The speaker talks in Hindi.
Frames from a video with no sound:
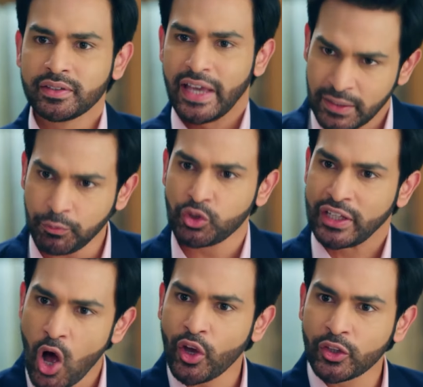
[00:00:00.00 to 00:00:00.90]
यही सब तो
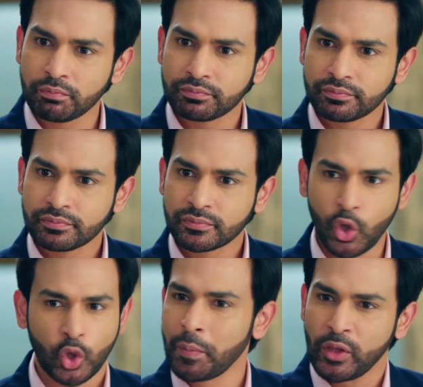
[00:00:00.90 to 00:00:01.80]
सिखाओगी तुम
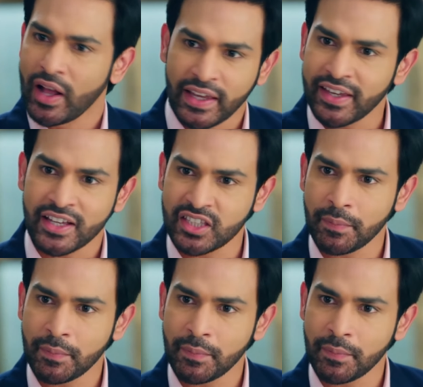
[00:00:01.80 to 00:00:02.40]
क्योंकि तुम्हें तो आता ही ये